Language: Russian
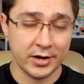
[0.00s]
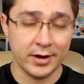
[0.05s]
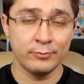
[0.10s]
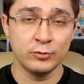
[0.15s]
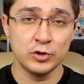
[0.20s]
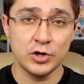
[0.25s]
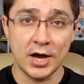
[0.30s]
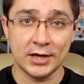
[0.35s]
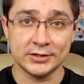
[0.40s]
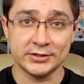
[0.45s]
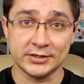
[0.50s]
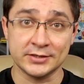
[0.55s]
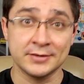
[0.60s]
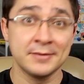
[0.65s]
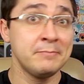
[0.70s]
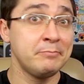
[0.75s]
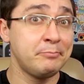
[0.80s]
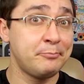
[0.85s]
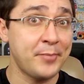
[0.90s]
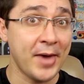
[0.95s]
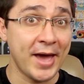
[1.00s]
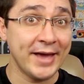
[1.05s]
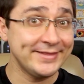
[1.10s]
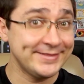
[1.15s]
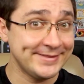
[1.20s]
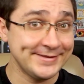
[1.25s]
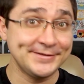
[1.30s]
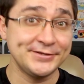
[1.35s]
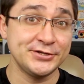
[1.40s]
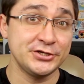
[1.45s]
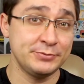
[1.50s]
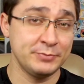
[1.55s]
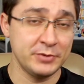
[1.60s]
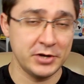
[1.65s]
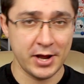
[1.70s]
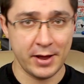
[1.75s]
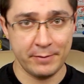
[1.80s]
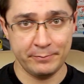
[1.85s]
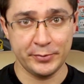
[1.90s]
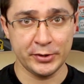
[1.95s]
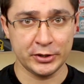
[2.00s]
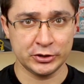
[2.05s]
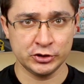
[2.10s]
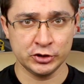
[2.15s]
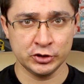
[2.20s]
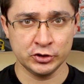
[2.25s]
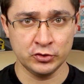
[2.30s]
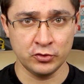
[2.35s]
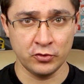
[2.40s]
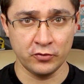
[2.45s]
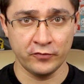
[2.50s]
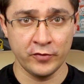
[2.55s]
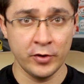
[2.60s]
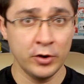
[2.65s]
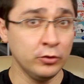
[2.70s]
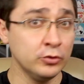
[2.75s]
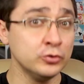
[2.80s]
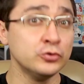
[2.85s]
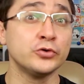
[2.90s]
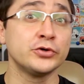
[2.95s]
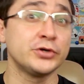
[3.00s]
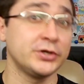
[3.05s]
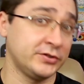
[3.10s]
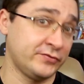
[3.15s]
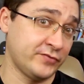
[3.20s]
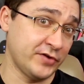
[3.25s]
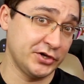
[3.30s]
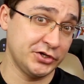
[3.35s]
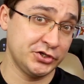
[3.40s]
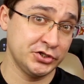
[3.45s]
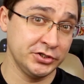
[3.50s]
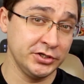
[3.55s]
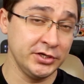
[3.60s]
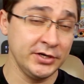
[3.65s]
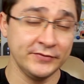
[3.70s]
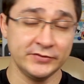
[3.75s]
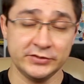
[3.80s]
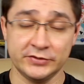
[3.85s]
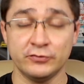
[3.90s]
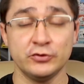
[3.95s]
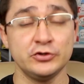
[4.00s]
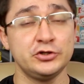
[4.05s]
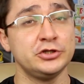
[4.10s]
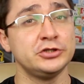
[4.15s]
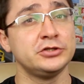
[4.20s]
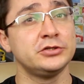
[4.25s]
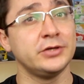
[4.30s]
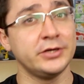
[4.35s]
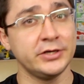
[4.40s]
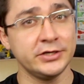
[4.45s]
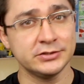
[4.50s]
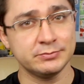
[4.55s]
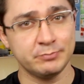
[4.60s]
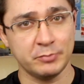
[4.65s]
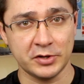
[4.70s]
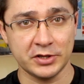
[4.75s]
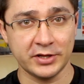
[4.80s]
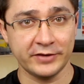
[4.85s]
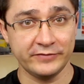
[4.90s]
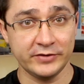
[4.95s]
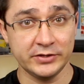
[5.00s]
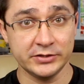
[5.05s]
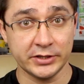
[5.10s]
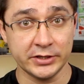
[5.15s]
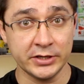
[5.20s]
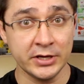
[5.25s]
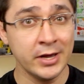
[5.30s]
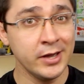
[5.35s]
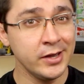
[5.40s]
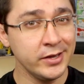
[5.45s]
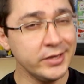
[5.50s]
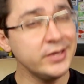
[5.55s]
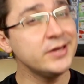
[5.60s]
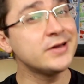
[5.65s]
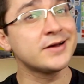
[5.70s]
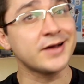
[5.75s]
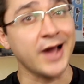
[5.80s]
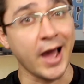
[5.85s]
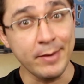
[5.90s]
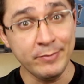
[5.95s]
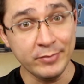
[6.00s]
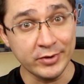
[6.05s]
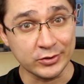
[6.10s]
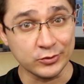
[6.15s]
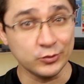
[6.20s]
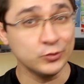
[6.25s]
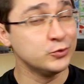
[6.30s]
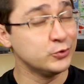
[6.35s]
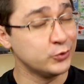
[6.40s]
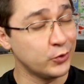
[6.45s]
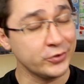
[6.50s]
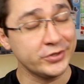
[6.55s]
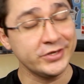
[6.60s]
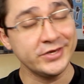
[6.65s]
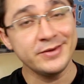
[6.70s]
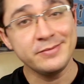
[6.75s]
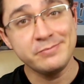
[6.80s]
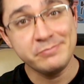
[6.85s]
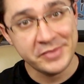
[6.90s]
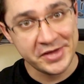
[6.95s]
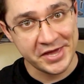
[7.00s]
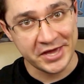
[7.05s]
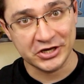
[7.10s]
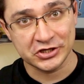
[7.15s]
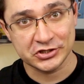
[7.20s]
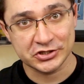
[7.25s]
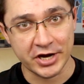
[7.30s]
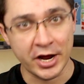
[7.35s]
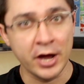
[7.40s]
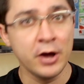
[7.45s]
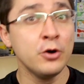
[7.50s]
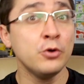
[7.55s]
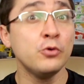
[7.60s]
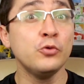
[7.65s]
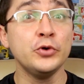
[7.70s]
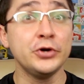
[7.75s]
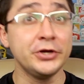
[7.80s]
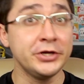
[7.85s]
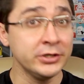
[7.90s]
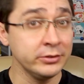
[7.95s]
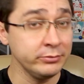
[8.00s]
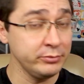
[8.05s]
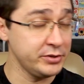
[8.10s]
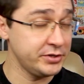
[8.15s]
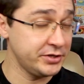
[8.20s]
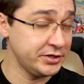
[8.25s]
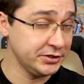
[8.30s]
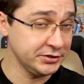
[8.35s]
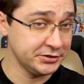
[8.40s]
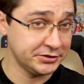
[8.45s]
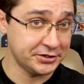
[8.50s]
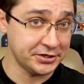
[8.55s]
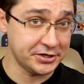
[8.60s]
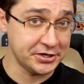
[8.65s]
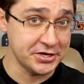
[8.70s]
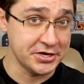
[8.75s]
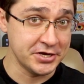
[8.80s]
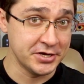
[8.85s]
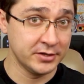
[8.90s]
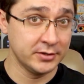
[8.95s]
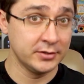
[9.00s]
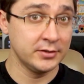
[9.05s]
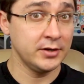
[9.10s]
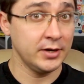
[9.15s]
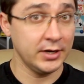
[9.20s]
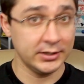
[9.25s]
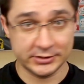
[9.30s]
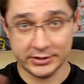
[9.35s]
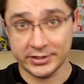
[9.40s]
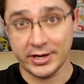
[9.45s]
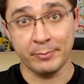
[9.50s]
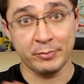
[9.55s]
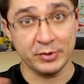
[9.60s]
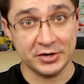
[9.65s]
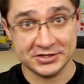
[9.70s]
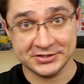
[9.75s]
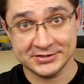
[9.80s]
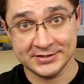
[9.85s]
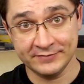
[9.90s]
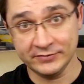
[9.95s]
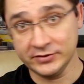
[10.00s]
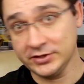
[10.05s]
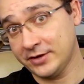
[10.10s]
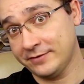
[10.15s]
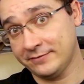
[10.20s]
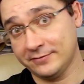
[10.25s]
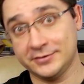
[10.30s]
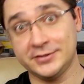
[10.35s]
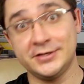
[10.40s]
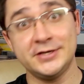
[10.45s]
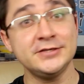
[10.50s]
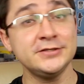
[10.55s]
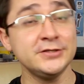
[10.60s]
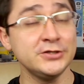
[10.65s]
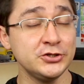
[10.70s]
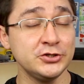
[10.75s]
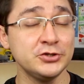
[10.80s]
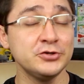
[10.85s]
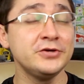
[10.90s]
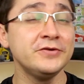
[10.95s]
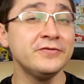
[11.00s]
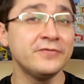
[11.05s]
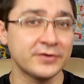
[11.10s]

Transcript: аккумулятор 5000 мАч. У Nokia 2.4 всего 4,5. И камер у Nokia меньше. У Realme их 3. Это я про основные, ведь есть еще и